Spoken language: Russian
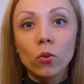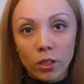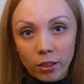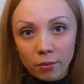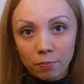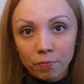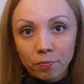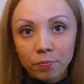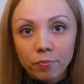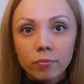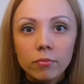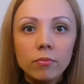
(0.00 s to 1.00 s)
другие –
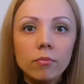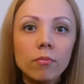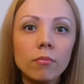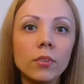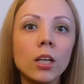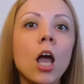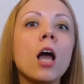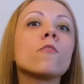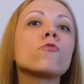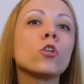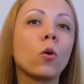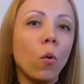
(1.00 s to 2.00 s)

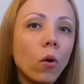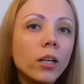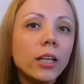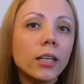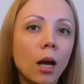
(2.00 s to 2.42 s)
в школе